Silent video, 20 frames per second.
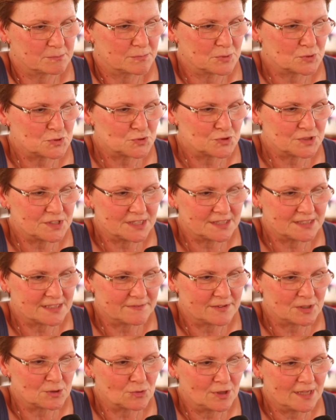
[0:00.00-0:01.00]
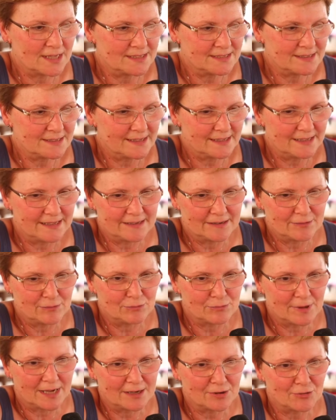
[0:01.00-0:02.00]
posso dire tra virgolette,
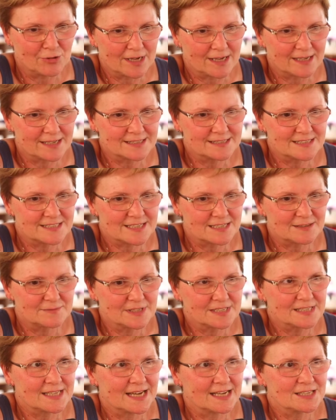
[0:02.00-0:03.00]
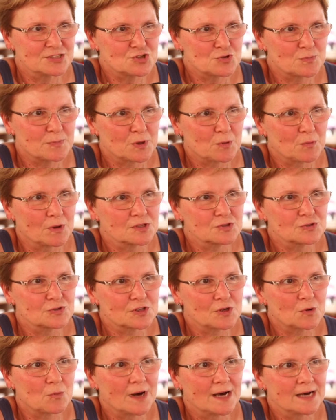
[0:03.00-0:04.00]
un'ancora anche di salvataggio per quanto
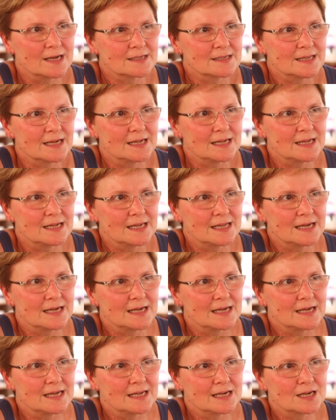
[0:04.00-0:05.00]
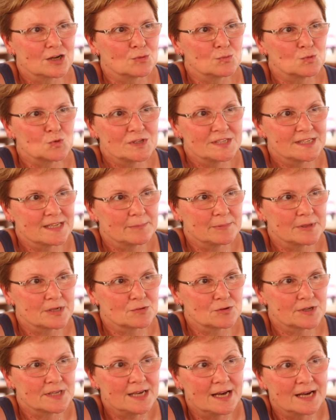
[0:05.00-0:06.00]
riguarda la, la comunità
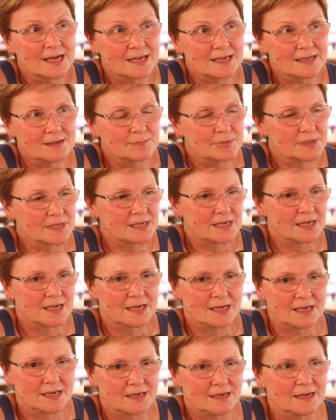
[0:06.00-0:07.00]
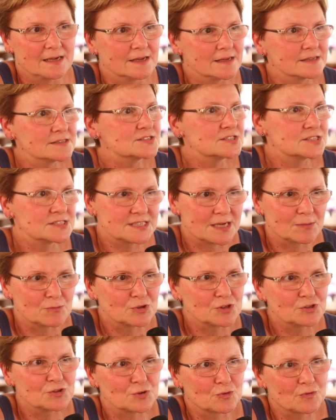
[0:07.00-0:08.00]
parrocchiale, perché ci
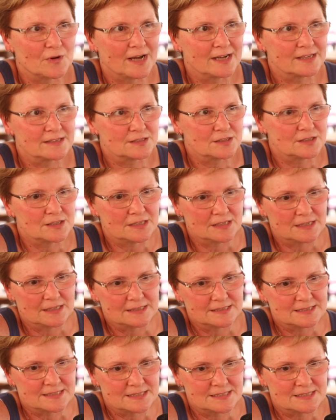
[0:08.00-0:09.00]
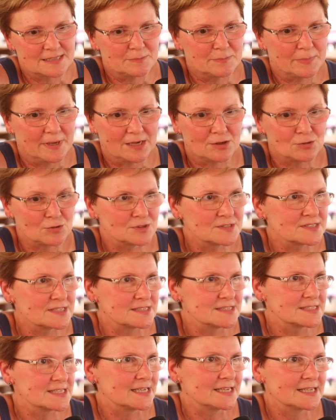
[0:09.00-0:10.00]
siamo ritrovati senza il parroco e
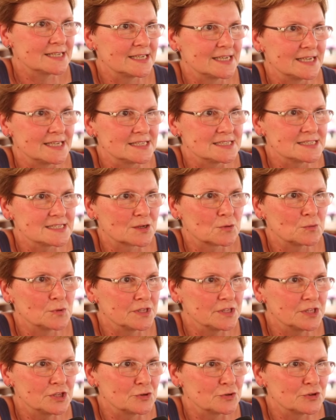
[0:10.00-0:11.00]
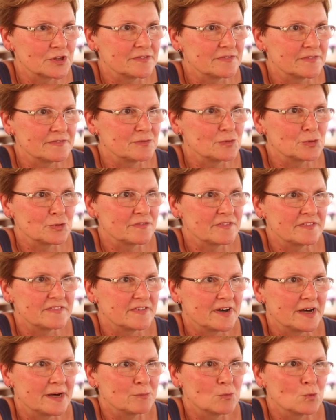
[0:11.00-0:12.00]
senza la chiesa, quindi non
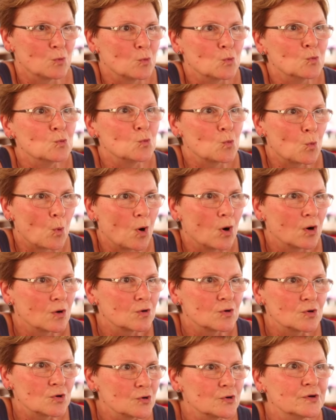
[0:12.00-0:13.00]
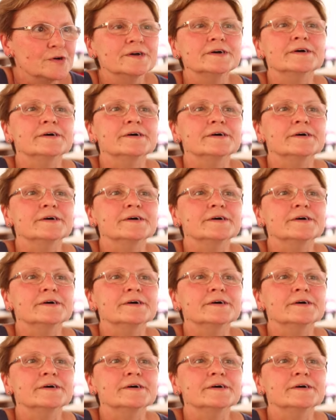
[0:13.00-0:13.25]
avevamo un luogo